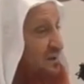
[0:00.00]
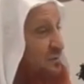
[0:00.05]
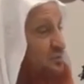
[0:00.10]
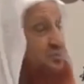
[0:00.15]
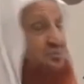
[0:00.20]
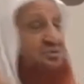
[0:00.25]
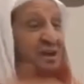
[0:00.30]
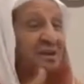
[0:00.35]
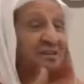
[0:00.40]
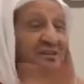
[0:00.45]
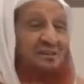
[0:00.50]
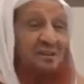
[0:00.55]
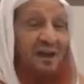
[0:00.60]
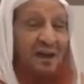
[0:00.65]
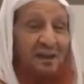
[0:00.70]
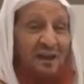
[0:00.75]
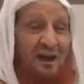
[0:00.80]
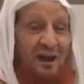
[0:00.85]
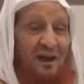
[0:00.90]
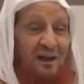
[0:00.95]
مستغنين
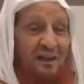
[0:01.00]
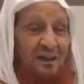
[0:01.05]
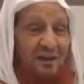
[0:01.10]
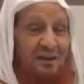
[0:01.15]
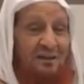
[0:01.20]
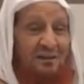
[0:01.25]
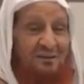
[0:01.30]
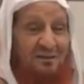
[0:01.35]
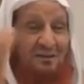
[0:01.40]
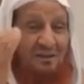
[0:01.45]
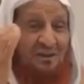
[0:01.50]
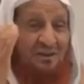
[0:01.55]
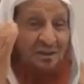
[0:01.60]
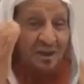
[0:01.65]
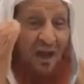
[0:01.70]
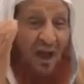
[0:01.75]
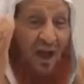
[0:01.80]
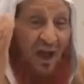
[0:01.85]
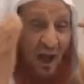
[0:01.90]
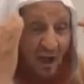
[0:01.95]
عن آلة
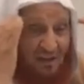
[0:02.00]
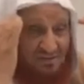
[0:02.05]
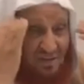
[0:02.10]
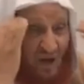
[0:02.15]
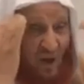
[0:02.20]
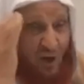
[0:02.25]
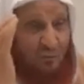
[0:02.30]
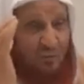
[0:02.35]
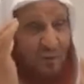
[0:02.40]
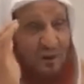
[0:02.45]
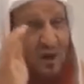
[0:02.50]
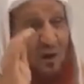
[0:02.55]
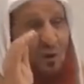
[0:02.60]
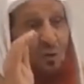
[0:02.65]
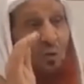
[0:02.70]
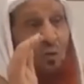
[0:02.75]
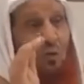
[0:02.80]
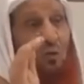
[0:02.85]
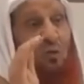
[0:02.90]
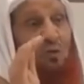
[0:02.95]
أعطاهم الله
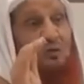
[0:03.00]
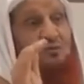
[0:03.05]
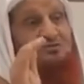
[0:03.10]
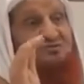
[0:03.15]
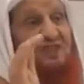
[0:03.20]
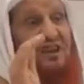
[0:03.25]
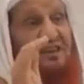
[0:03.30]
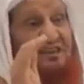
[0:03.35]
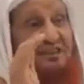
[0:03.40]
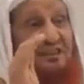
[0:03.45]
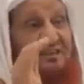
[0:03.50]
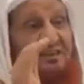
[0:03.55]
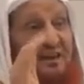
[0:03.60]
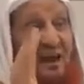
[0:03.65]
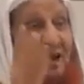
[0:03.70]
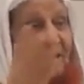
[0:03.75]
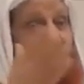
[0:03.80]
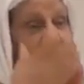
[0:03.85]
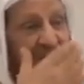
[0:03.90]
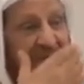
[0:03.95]
عقول جيدة